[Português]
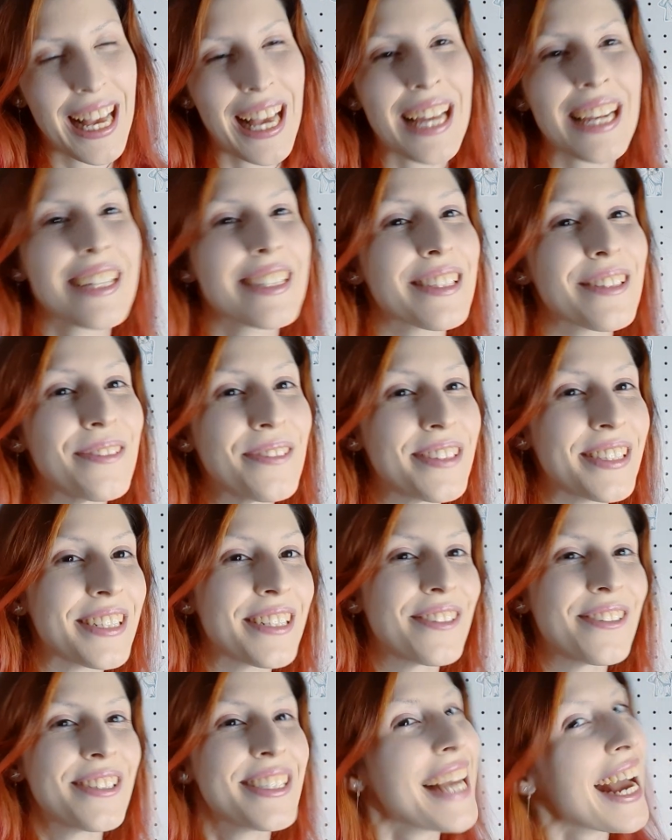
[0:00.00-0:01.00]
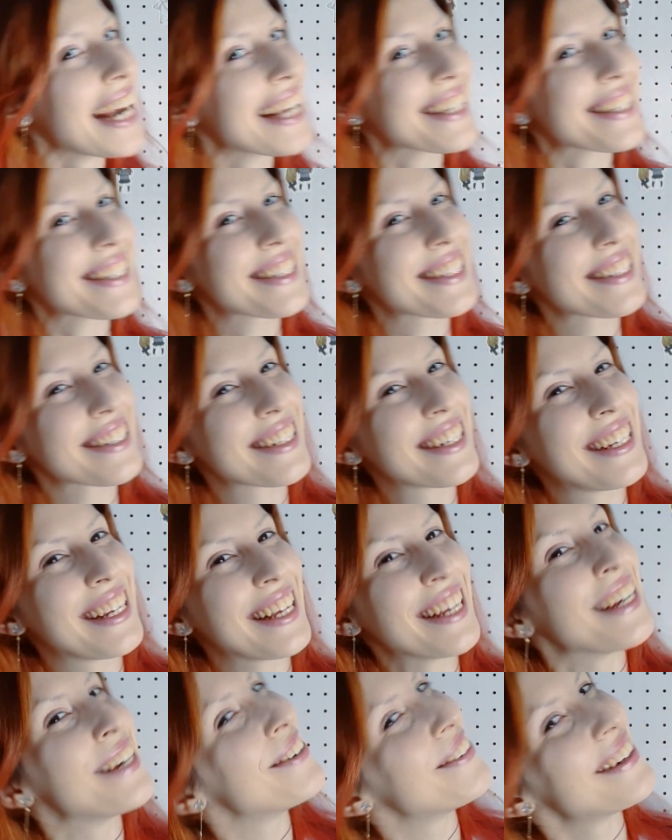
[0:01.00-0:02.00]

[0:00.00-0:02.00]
elas são do signo de Ares, que nem eu.